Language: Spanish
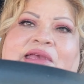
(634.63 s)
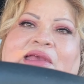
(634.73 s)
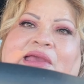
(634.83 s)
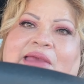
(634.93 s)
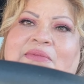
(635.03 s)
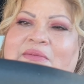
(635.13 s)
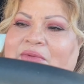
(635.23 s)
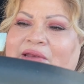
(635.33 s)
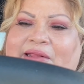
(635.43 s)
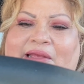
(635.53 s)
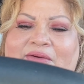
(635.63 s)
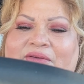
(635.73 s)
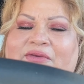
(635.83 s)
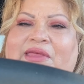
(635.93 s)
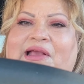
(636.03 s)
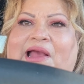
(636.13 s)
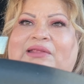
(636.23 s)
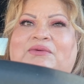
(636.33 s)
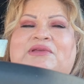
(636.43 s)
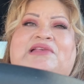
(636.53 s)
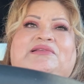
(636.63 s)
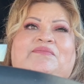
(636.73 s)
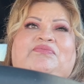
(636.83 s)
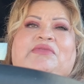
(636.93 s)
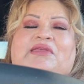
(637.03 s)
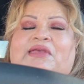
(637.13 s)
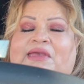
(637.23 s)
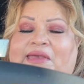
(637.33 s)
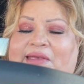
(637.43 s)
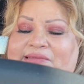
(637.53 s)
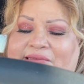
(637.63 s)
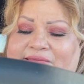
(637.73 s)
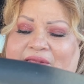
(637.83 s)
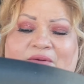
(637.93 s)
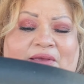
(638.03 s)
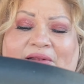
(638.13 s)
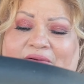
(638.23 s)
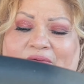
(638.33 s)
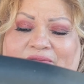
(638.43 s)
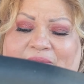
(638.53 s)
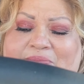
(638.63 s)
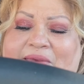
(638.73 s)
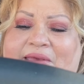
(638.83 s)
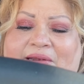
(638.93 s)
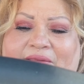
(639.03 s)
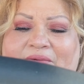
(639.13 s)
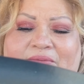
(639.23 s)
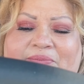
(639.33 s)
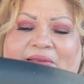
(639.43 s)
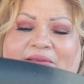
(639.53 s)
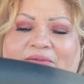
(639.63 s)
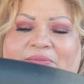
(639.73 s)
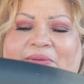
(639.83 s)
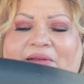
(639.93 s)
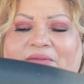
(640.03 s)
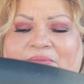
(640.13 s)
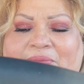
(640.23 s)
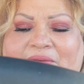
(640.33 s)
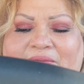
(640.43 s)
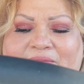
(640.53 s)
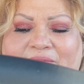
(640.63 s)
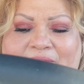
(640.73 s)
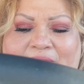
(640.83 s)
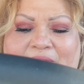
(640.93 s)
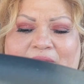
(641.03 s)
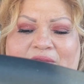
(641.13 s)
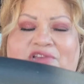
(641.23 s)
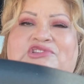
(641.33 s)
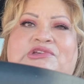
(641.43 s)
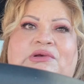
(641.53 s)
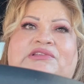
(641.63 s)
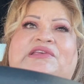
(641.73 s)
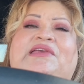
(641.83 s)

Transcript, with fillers: qué memoria tengo yo de gato. Es es este, no es Rosy, perdón, perdón, perdón, perdón. Josie